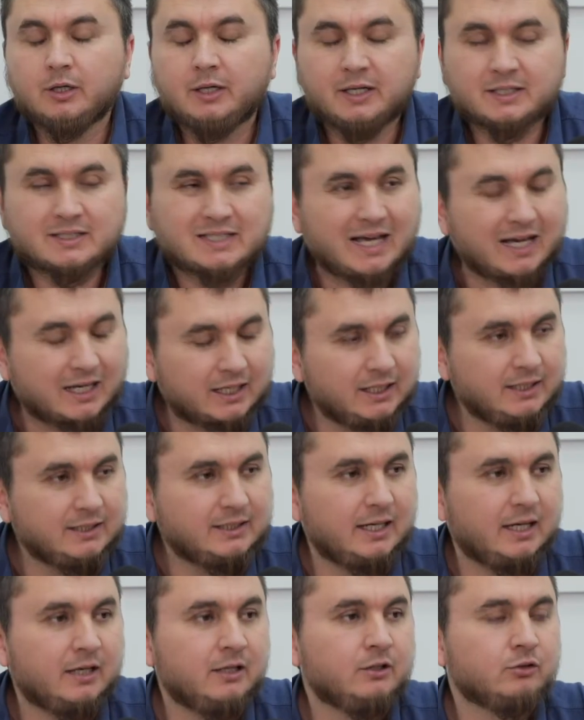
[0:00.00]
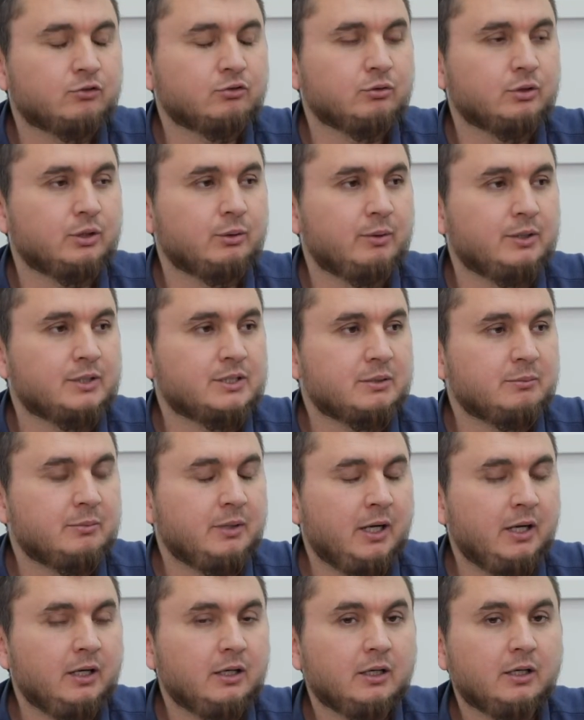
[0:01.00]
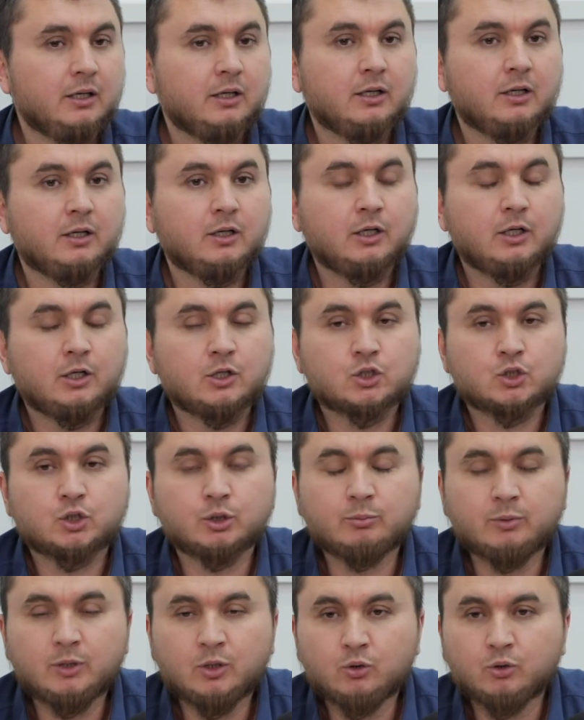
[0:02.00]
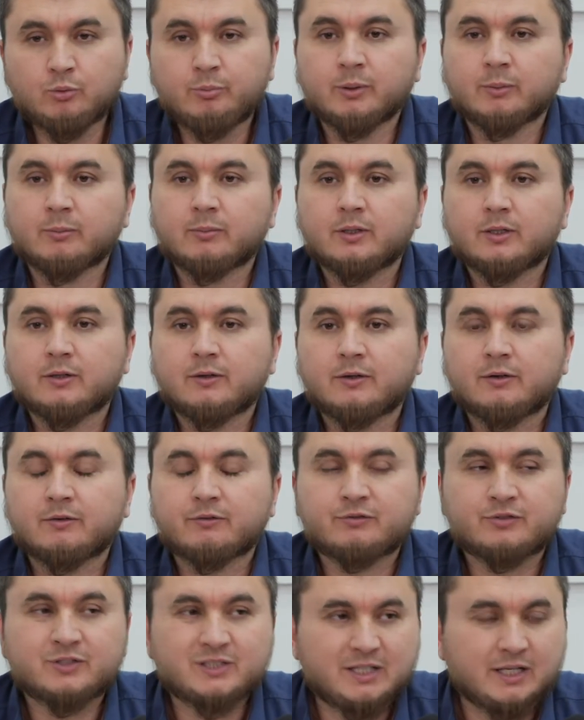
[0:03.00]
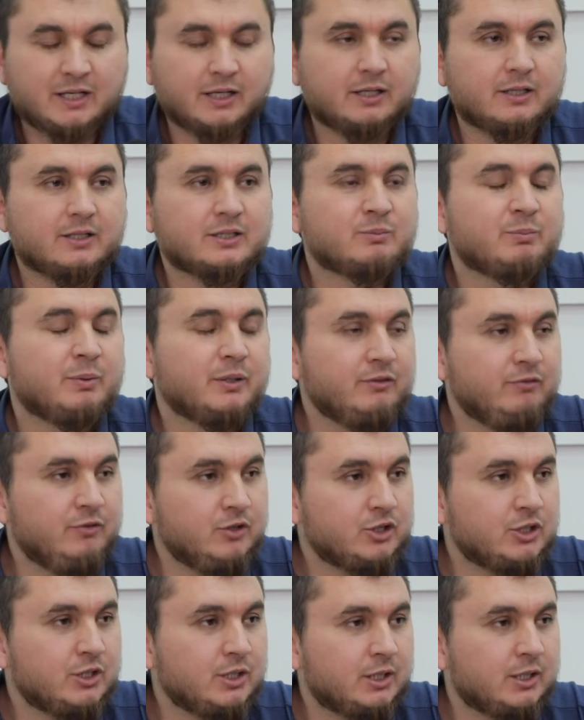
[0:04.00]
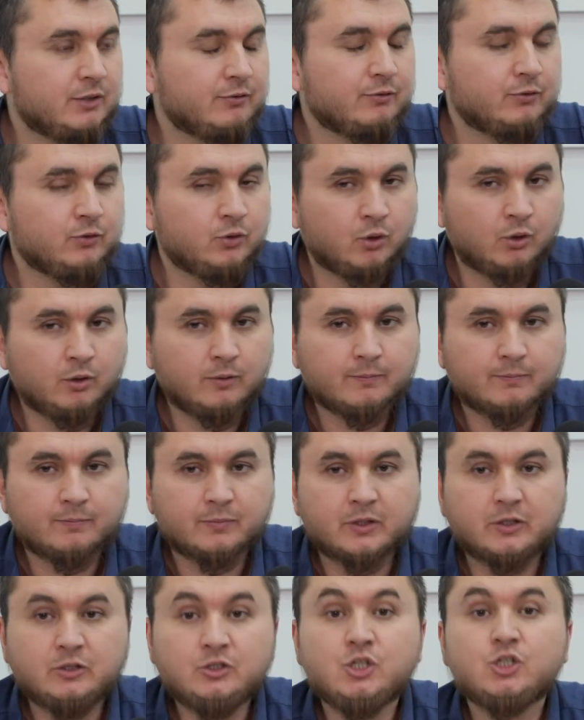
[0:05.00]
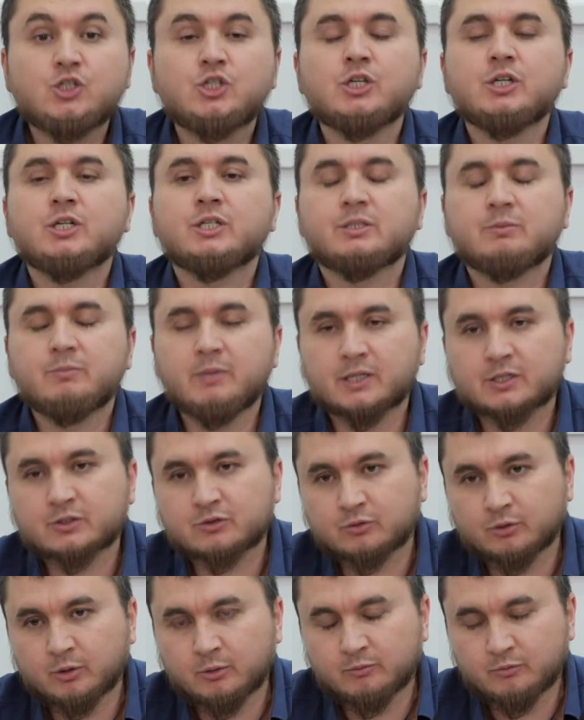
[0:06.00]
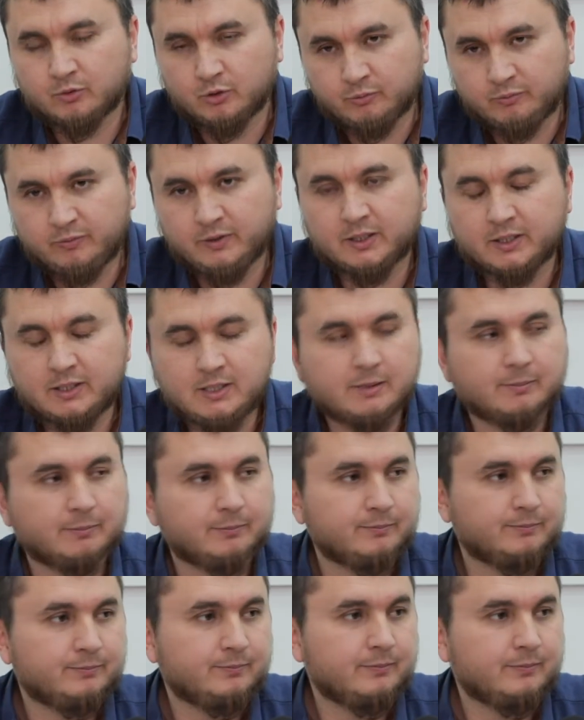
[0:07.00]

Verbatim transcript: из акиды Ахли Сунна Валь что мы любим всех сподвижников, но не чрезмерствуем в любви к ним.